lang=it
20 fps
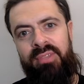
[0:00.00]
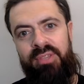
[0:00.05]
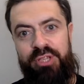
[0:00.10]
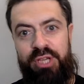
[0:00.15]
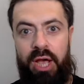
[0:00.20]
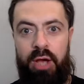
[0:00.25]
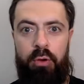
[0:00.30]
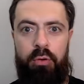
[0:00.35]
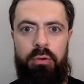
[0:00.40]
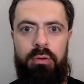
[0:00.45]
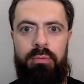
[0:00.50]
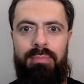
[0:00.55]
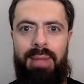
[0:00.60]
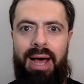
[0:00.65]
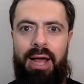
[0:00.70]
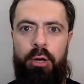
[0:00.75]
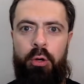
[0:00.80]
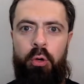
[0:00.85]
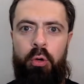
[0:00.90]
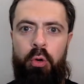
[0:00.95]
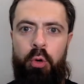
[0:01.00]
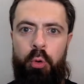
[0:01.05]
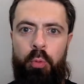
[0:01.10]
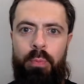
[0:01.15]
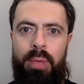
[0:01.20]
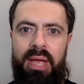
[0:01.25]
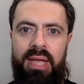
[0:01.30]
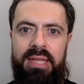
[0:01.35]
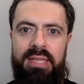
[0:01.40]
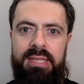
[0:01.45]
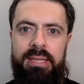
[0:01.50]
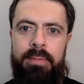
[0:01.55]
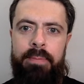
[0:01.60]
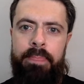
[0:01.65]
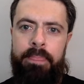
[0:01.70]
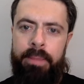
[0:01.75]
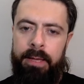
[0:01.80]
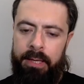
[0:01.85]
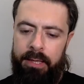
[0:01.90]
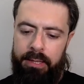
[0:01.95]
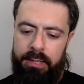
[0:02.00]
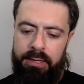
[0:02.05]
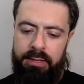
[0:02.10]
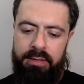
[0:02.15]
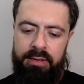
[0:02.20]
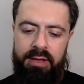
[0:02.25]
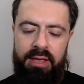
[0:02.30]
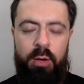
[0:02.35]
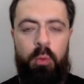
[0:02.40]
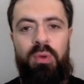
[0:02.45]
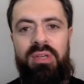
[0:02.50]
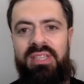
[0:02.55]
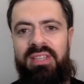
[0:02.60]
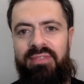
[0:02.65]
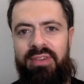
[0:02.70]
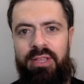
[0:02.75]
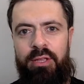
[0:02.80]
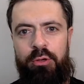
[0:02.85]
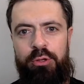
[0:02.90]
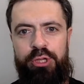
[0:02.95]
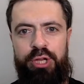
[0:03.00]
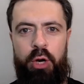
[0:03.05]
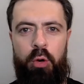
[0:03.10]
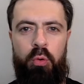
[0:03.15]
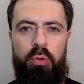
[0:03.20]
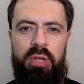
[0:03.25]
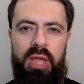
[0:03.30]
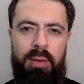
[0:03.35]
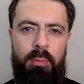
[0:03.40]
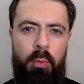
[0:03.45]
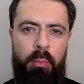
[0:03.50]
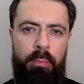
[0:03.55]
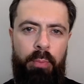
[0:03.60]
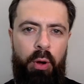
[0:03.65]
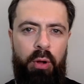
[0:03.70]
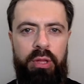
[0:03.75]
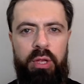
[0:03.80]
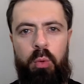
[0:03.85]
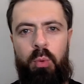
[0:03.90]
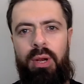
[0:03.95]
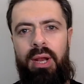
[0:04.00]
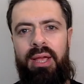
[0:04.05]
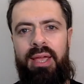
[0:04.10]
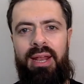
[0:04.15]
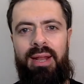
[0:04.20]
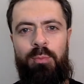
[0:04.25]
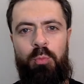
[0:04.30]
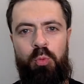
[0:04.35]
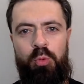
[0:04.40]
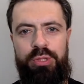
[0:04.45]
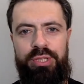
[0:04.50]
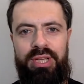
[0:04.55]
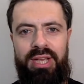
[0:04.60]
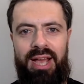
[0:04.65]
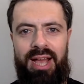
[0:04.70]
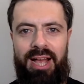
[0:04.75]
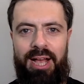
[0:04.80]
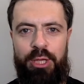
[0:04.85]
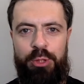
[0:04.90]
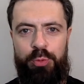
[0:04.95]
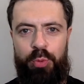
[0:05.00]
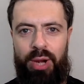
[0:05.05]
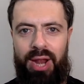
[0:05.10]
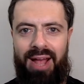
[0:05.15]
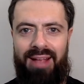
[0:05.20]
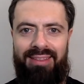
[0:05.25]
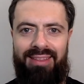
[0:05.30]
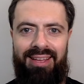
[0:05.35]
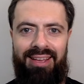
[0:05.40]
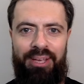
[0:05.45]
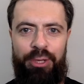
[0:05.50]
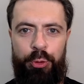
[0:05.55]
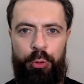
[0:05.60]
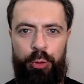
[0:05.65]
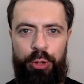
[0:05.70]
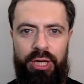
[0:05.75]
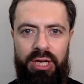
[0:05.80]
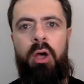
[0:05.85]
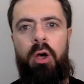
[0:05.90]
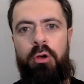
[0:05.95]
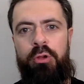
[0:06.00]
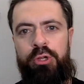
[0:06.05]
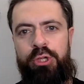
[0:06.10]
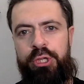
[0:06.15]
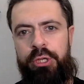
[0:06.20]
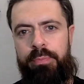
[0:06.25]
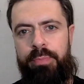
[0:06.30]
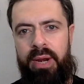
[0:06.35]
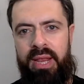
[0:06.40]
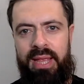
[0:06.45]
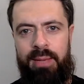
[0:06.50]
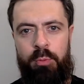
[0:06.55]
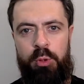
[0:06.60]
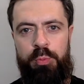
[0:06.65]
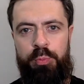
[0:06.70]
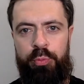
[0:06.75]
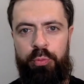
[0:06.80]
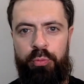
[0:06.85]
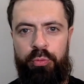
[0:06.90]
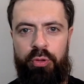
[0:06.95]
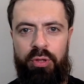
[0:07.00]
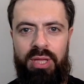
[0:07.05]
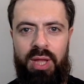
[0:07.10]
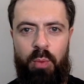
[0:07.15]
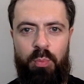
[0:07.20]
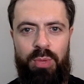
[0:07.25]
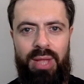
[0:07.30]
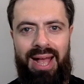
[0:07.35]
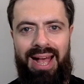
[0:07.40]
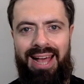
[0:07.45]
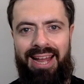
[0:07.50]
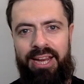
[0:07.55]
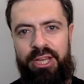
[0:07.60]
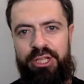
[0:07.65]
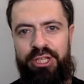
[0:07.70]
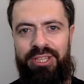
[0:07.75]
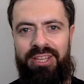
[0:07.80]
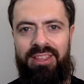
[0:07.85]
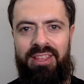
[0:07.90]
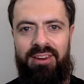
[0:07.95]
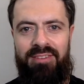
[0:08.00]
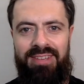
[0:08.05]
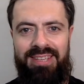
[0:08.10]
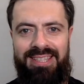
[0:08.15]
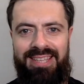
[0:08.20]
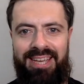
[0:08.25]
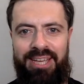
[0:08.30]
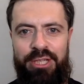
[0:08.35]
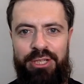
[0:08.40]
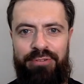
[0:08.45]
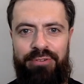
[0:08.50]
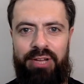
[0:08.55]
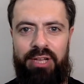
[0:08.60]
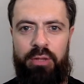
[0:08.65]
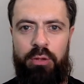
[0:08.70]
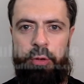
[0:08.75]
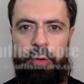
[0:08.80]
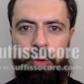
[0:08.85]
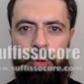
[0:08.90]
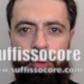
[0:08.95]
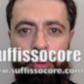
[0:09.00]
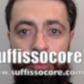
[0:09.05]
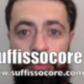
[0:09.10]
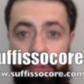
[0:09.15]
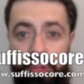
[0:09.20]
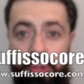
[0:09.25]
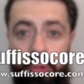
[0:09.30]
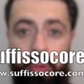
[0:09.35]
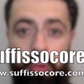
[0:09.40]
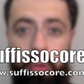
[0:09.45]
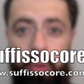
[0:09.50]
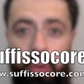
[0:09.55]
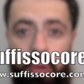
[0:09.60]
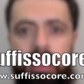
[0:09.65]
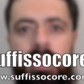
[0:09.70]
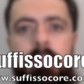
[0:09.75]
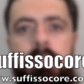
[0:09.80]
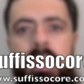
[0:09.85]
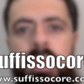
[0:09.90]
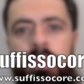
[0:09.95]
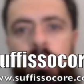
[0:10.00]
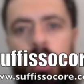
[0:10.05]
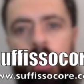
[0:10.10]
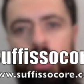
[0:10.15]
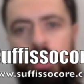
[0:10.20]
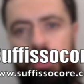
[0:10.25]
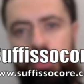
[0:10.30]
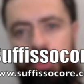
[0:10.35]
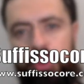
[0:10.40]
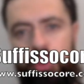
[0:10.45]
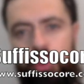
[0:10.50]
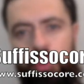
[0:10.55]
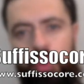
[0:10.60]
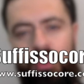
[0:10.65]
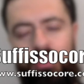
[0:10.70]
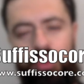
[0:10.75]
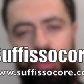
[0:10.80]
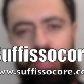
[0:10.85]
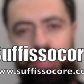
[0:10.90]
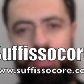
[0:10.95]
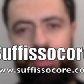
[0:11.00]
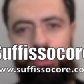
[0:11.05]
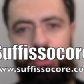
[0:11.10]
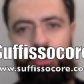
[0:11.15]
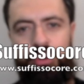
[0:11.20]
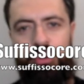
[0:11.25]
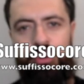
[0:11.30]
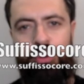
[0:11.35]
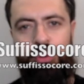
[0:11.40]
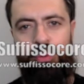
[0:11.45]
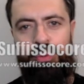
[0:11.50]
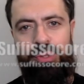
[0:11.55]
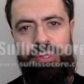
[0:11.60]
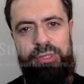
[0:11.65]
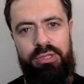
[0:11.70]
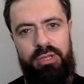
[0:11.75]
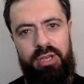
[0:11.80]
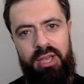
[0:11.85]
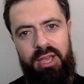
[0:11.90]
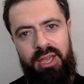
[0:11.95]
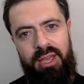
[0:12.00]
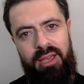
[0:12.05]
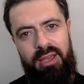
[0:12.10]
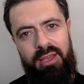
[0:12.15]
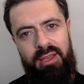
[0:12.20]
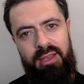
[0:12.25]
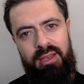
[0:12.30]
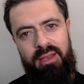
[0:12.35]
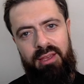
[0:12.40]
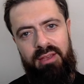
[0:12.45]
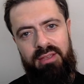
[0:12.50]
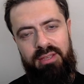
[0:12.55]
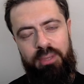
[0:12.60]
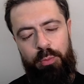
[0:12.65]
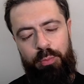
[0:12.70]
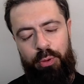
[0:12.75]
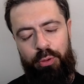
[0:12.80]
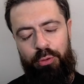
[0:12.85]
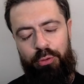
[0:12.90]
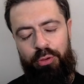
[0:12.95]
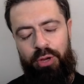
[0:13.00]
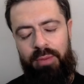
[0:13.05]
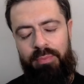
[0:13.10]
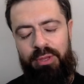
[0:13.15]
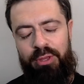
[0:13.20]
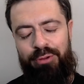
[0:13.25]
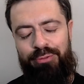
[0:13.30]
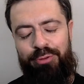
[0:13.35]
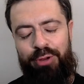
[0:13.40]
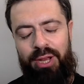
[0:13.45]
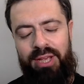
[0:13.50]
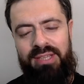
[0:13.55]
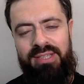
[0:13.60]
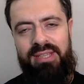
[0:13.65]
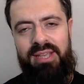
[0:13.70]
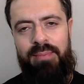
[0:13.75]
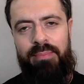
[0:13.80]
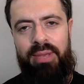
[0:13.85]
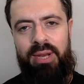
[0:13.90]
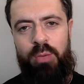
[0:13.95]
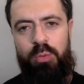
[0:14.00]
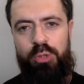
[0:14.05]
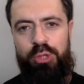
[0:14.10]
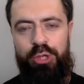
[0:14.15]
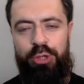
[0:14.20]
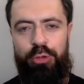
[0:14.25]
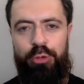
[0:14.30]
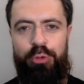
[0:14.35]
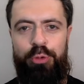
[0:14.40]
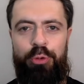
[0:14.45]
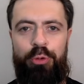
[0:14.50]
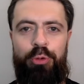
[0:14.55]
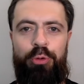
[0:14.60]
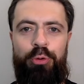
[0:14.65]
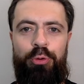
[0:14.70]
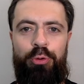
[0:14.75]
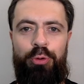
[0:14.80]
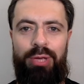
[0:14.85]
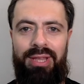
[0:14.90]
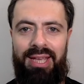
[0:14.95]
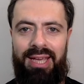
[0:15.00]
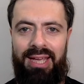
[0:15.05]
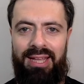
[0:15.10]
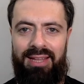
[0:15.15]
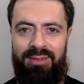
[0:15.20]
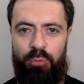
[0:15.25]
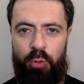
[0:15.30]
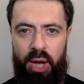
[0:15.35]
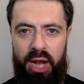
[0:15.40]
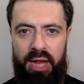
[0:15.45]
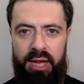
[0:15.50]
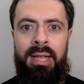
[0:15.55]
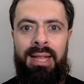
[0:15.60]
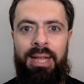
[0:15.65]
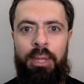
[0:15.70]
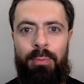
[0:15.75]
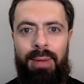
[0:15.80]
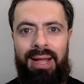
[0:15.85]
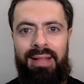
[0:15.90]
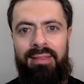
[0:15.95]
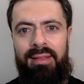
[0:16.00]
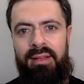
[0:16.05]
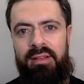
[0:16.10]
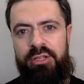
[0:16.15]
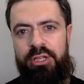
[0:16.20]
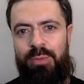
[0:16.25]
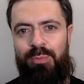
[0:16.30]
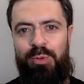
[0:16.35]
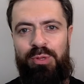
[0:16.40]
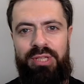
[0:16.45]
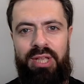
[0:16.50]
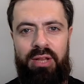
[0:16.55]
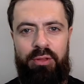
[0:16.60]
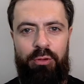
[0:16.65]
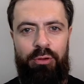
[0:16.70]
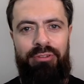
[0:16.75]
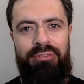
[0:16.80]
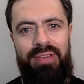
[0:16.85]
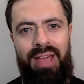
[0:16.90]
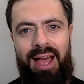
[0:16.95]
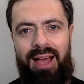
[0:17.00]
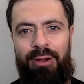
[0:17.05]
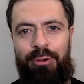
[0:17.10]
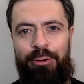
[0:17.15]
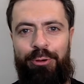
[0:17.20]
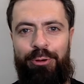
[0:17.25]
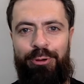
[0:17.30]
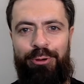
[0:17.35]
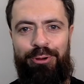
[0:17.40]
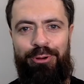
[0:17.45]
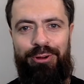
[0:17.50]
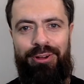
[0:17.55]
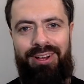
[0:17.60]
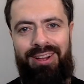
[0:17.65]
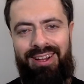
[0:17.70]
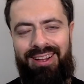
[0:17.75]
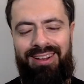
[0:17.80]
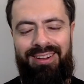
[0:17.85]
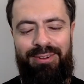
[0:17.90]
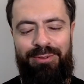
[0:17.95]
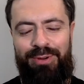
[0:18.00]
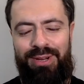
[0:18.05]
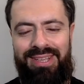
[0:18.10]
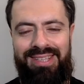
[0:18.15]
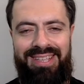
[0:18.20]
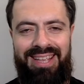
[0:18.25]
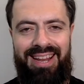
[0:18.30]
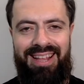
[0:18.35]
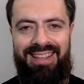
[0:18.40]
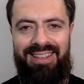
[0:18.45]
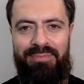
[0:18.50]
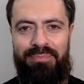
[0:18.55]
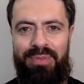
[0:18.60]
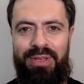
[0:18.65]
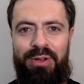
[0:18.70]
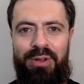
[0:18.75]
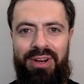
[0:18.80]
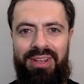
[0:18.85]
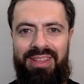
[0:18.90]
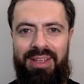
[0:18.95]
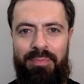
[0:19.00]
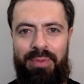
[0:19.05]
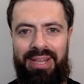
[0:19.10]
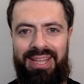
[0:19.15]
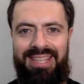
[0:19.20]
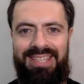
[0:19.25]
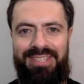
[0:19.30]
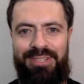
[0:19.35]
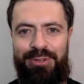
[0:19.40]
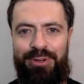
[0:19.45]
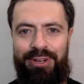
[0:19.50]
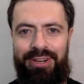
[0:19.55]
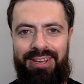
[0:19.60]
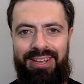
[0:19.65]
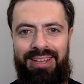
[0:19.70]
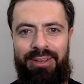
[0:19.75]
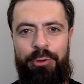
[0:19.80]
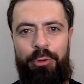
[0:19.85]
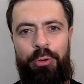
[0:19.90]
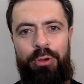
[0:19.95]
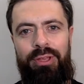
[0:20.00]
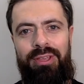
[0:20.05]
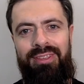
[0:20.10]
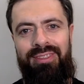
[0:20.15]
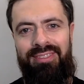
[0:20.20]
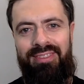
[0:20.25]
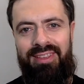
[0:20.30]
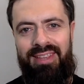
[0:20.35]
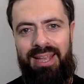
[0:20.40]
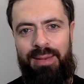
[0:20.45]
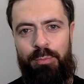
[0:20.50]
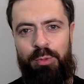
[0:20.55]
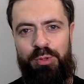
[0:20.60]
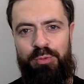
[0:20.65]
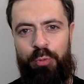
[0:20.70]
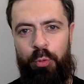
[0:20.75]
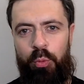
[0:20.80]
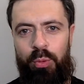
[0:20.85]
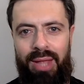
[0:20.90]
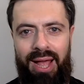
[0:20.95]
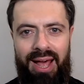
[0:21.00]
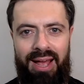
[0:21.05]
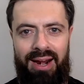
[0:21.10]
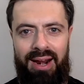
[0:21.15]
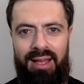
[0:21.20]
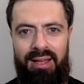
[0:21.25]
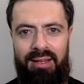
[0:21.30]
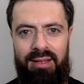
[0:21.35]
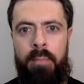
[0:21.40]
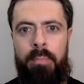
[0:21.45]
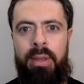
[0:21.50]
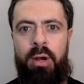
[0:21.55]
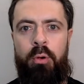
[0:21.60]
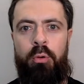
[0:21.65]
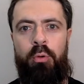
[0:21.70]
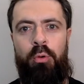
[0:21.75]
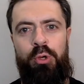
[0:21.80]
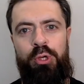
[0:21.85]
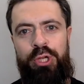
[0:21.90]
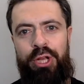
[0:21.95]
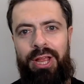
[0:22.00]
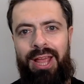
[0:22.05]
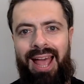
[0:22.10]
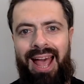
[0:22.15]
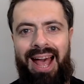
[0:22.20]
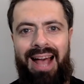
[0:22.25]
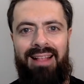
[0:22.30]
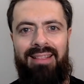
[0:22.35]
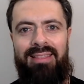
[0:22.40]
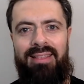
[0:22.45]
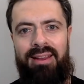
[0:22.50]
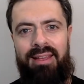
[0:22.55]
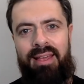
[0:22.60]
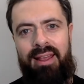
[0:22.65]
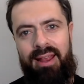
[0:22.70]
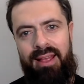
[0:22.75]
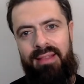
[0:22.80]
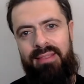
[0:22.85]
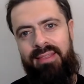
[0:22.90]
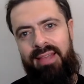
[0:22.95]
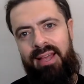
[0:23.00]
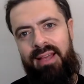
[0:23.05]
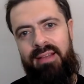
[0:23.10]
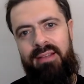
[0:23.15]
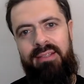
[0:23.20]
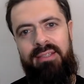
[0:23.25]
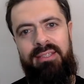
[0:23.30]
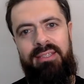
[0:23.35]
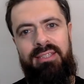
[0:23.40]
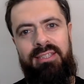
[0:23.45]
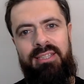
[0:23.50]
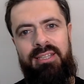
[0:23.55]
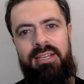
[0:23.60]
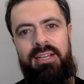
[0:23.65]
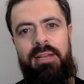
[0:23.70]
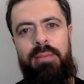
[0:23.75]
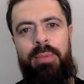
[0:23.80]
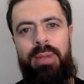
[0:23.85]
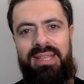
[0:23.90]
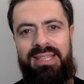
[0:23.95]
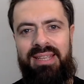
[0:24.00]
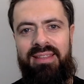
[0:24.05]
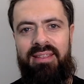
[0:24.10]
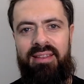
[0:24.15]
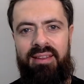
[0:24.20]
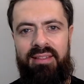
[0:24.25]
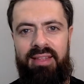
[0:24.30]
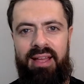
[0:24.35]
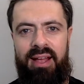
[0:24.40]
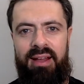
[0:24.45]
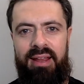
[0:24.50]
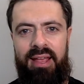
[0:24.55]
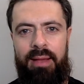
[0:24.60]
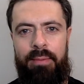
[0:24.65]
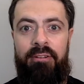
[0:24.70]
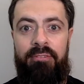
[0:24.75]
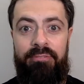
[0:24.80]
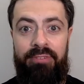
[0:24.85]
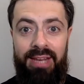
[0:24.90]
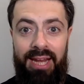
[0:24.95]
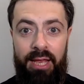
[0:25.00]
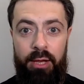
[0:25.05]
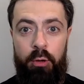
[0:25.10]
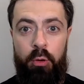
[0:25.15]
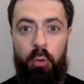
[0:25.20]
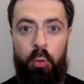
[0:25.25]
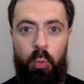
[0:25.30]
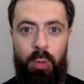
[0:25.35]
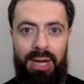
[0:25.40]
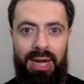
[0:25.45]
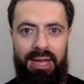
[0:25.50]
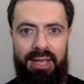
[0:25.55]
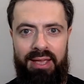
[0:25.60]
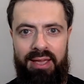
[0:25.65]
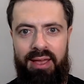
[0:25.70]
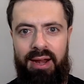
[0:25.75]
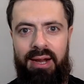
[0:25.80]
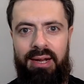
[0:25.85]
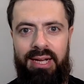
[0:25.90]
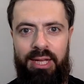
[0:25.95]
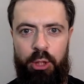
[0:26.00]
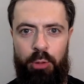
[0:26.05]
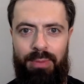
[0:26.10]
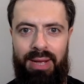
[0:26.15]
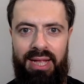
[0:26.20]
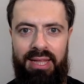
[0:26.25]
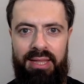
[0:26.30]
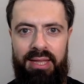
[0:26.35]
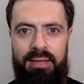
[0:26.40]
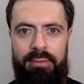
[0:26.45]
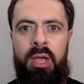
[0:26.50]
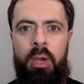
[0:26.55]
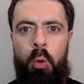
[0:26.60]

Ciao Marco Romates. In questi video ci raccontiamo un po' di quella che è la musica suonata e non. Oggi prendiamo spunto da una recente intervista che ci ha fatto su Socor in merito al nostro nuovo disco Roots che è stato prodotto da Pietro Foresti e appena uscito sotto etichetta Burek. La domanda ci ha mostrato al fianco una serie di piccole interpretazioni e noi intendiamo sfruttarla per conoscere altre realtà eh, presenti in Italia. Vi leggo quella che era la domanda.